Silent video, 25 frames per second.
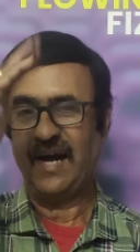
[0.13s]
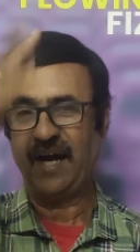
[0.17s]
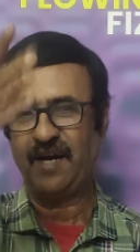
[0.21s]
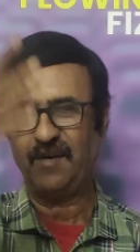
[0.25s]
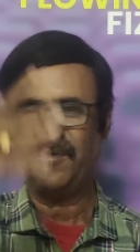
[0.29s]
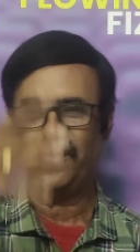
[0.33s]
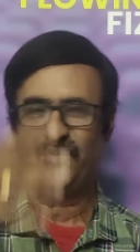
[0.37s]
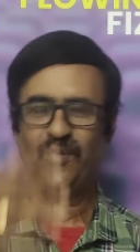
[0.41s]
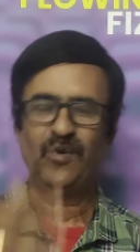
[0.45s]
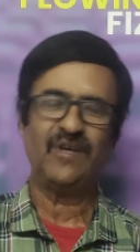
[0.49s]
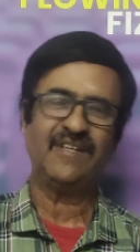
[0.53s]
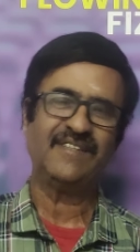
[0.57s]

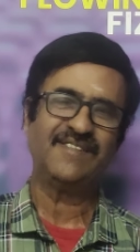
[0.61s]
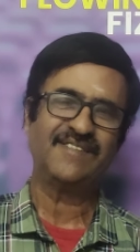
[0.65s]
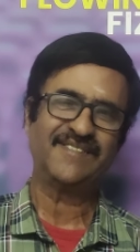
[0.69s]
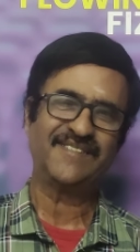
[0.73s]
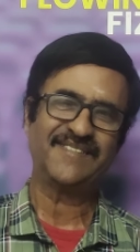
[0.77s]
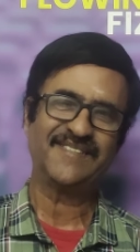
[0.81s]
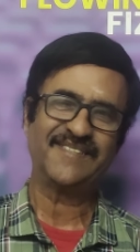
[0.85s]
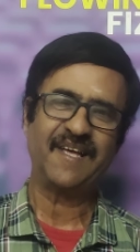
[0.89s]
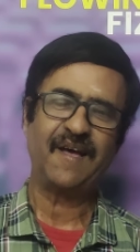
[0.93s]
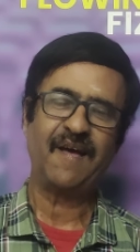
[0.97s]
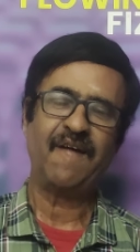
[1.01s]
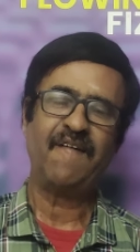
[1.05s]
ஹாய் வியூவர்ஸ்
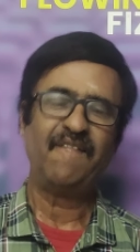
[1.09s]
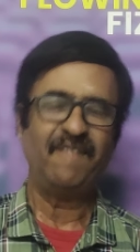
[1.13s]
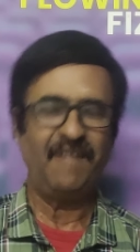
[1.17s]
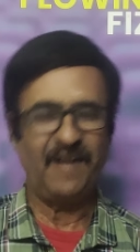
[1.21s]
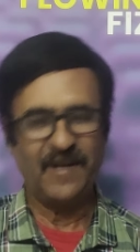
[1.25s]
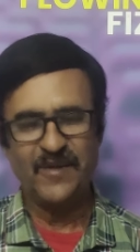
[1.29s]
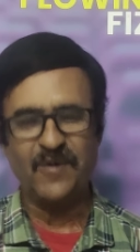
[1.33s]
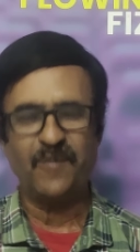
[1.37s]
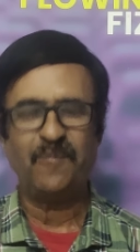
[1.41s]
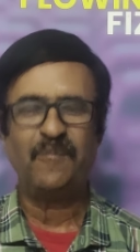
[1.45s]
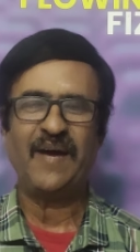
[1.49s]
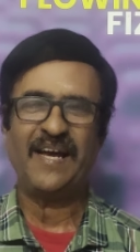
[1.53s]

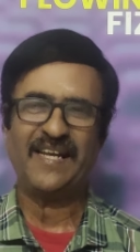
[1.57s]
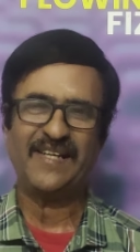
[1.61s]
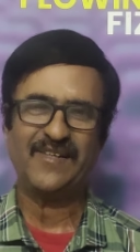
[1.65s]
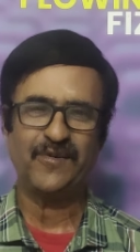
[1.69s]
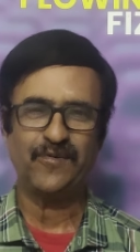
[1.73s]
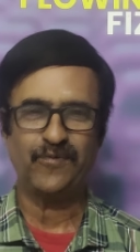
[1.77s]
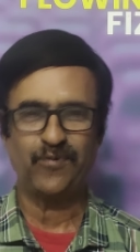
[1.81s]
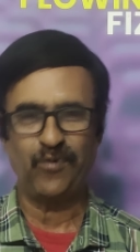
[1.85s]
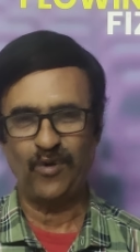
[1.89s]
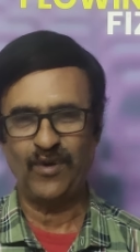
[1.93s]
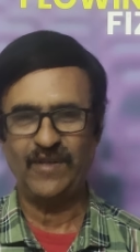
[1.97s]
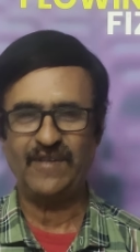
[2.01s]
வெல்கம் பேக் டு
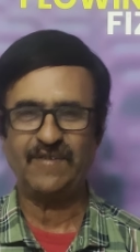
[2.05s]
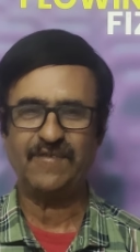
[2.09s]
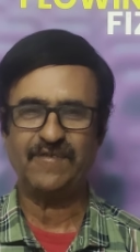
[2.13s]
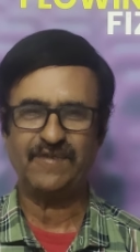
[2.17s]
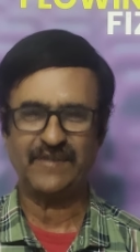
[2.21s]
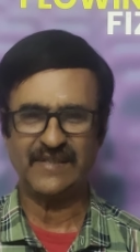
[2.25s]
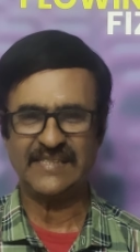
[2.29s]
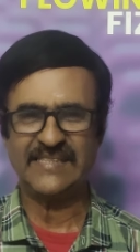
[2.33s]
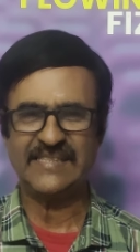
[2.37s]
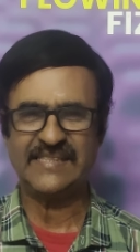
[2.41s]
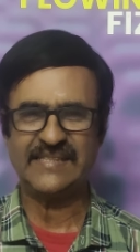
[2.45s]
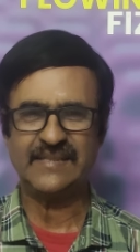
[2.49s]
ஃப்ளோயிங்
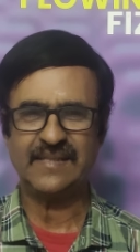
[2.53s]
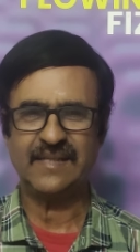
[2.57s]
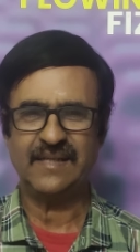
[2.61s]
ஃபிஸ்